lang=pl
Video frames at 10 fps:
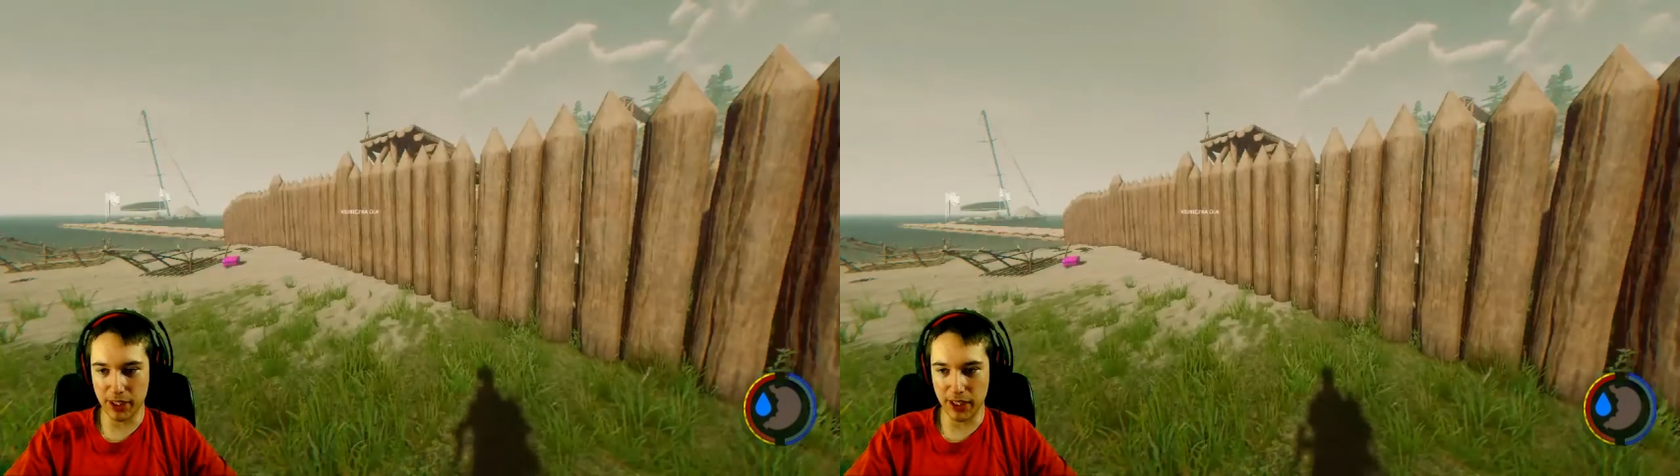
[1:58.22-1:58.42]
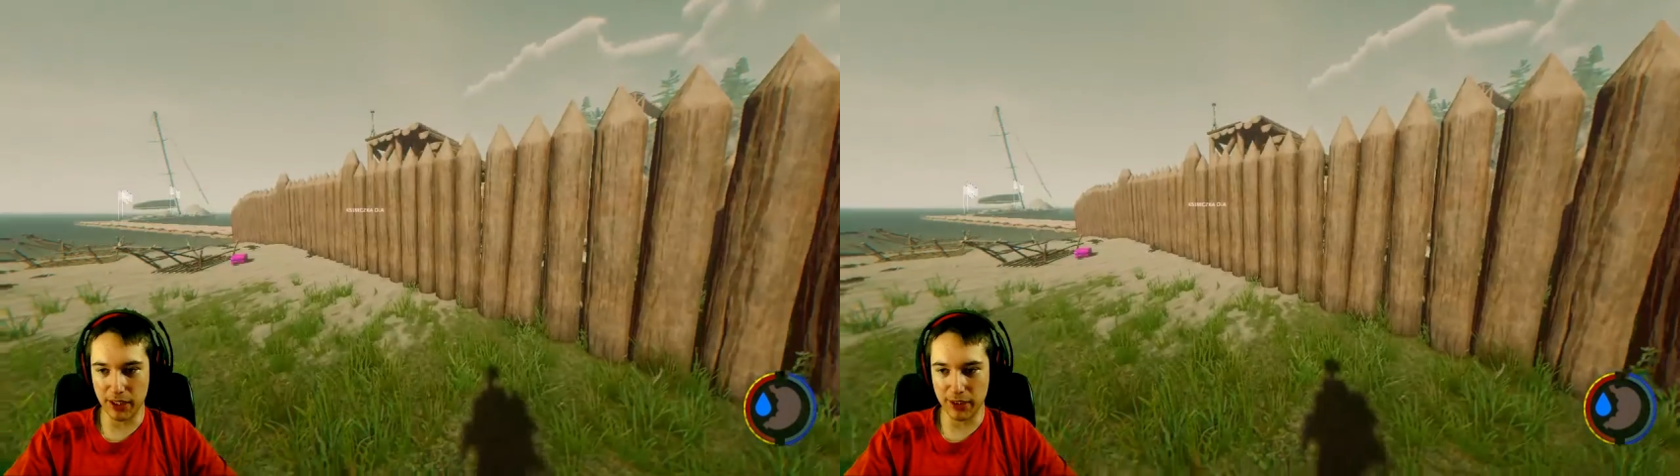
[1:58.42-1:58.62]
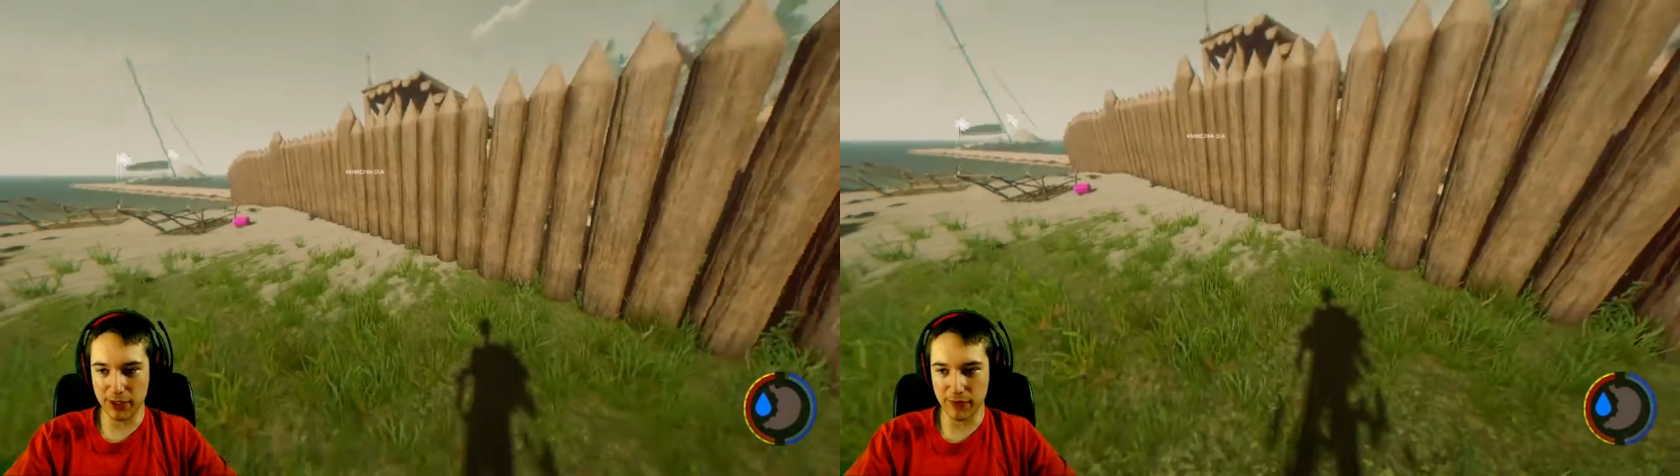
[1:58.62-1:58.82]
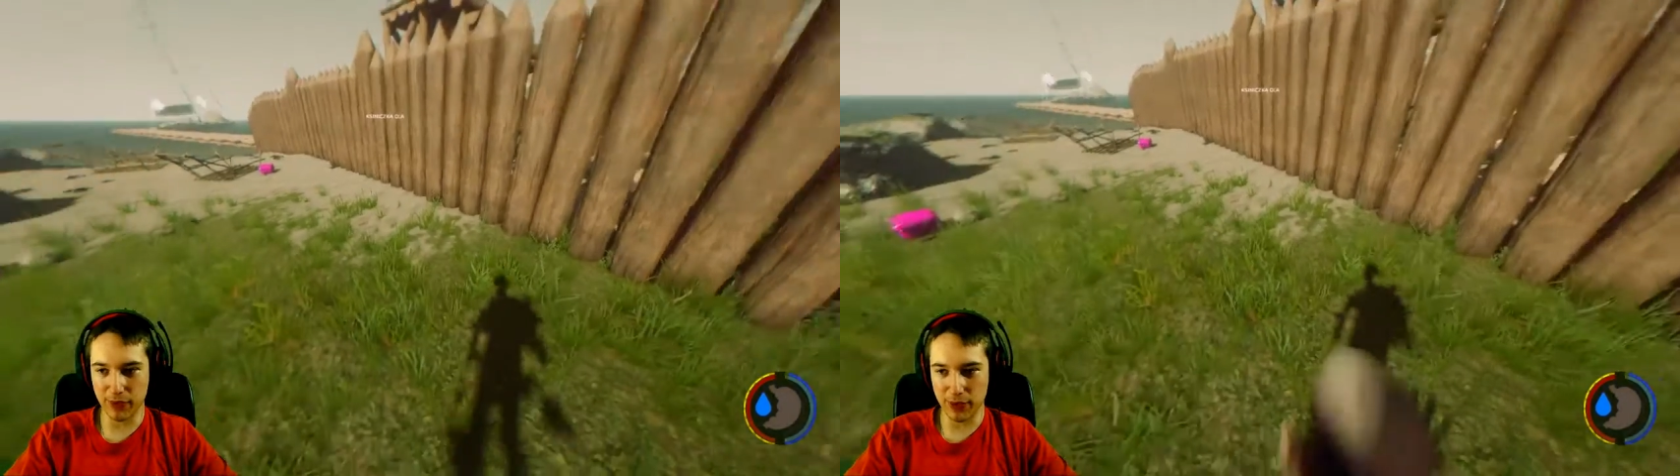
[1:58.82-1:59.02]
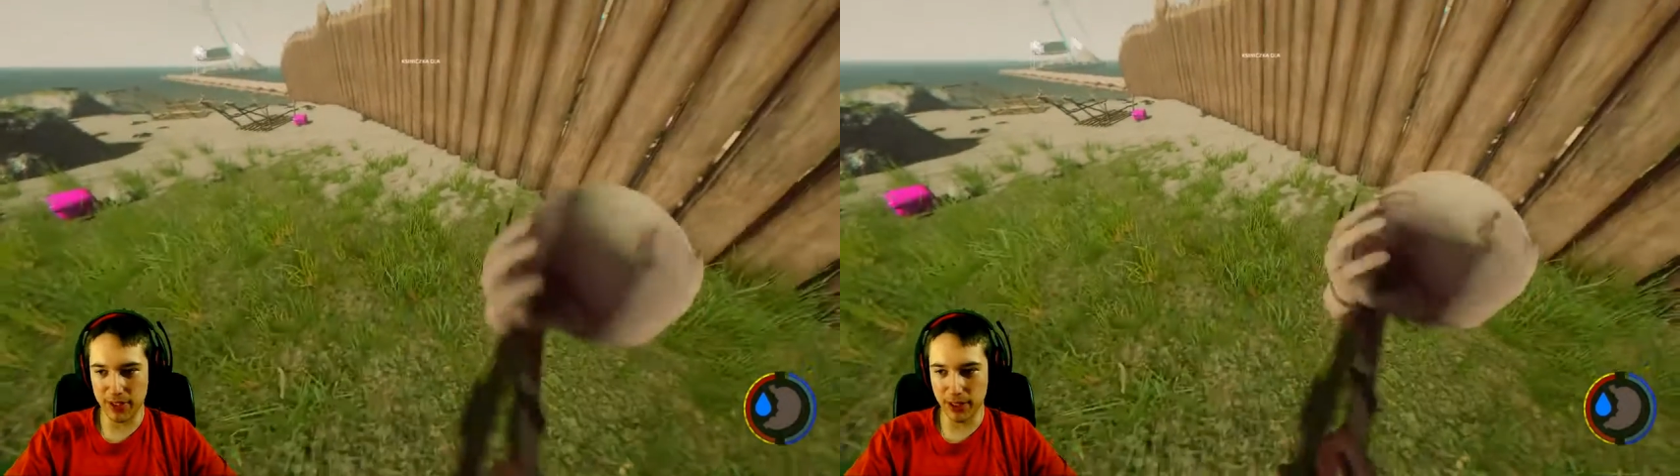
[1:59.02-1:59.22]
ale też
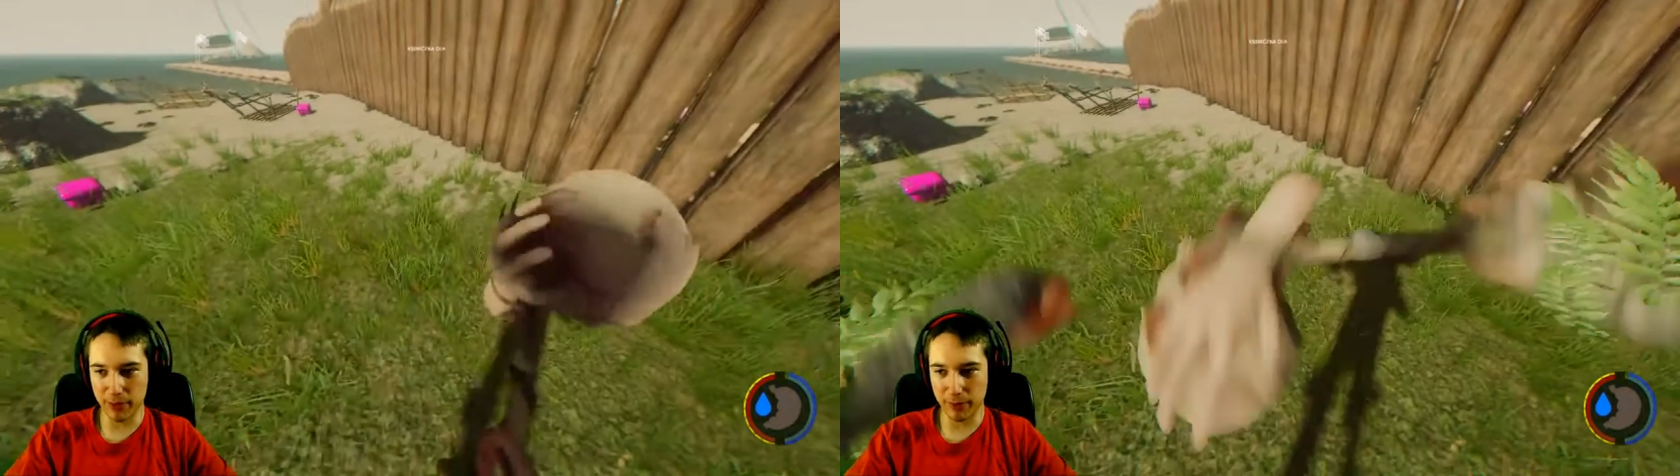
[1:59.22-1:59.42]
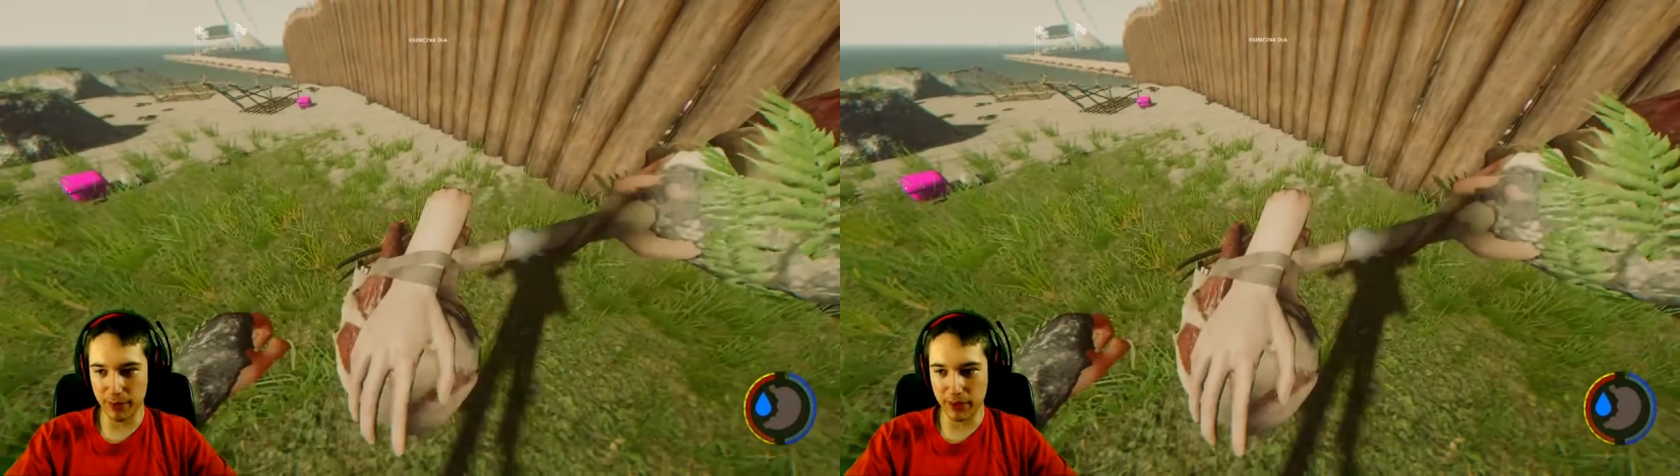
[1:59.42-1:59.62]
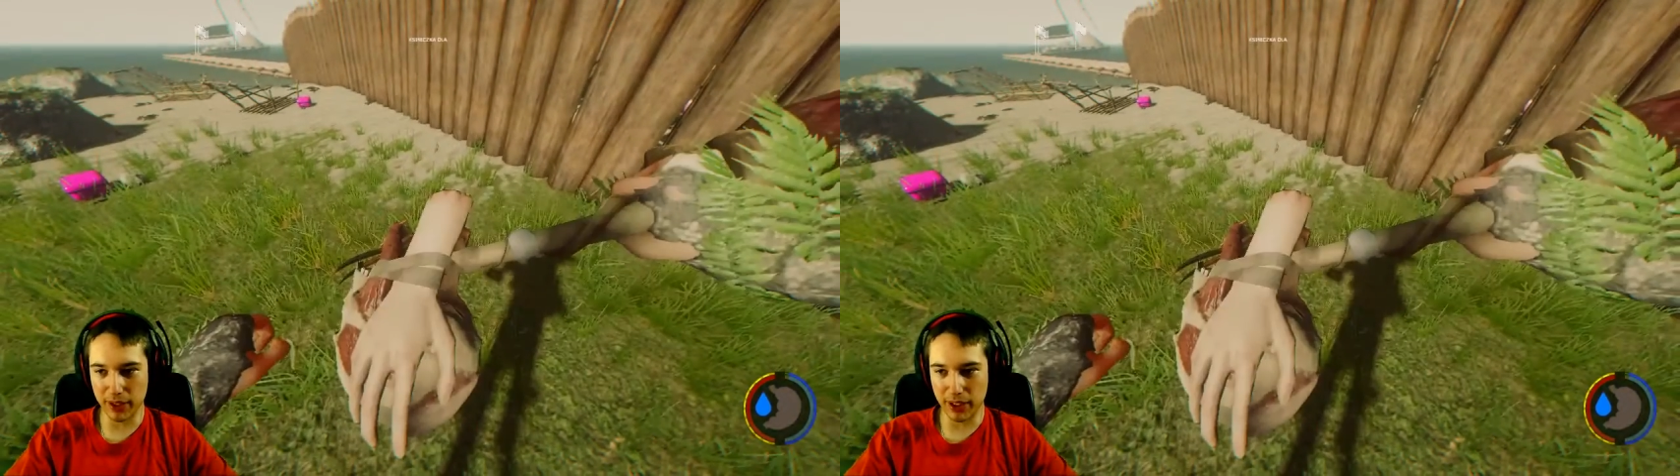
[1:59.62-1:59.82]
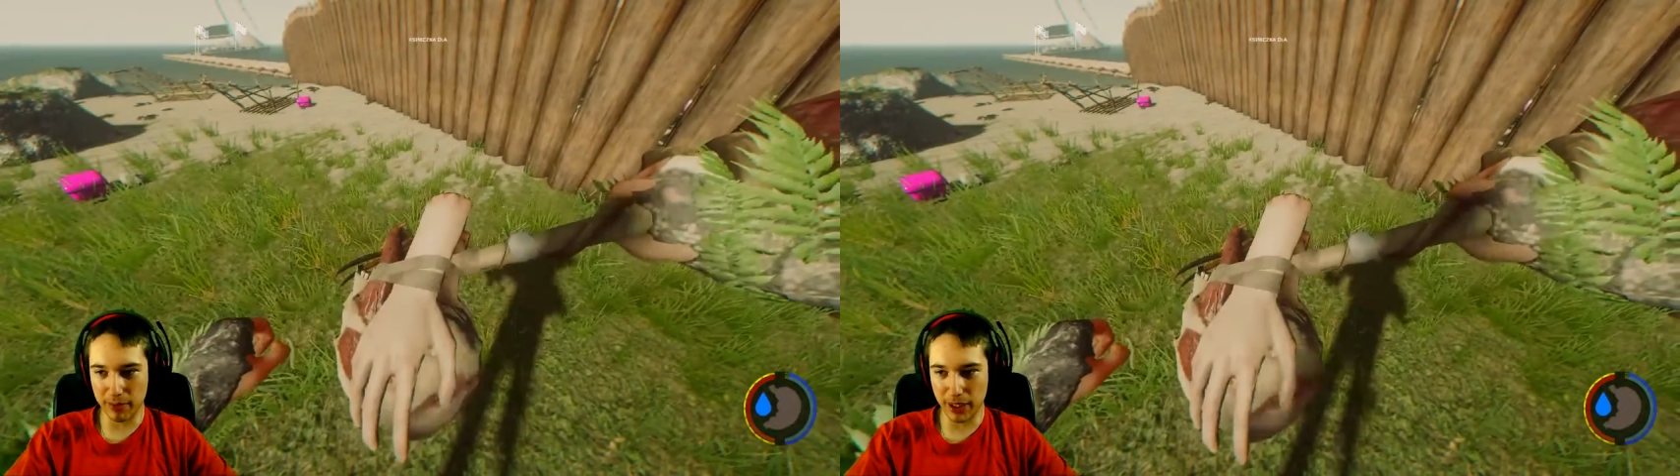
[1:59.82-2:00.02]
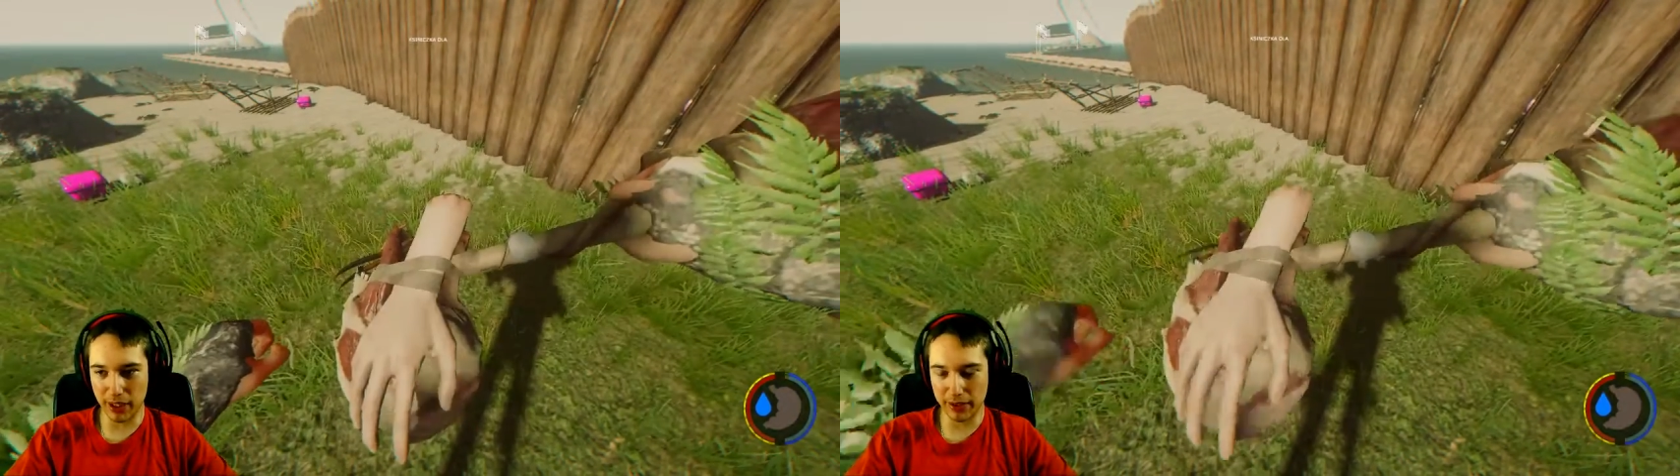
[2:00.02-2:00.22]
dostałem od
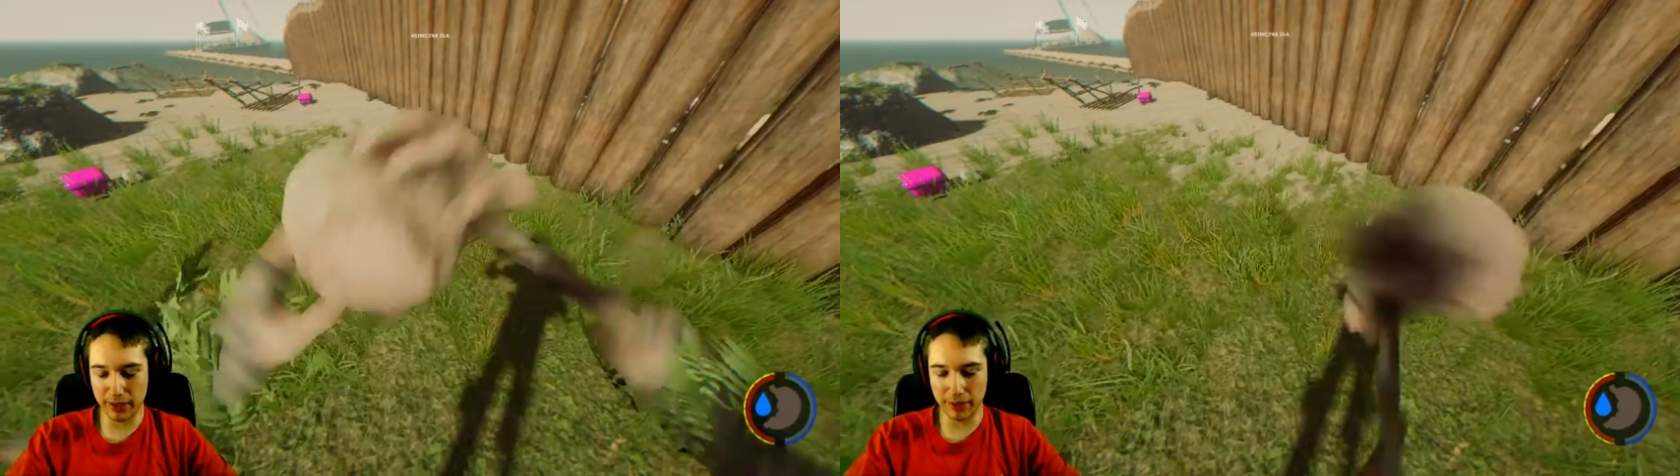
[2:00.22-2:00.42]
kanibala. Takie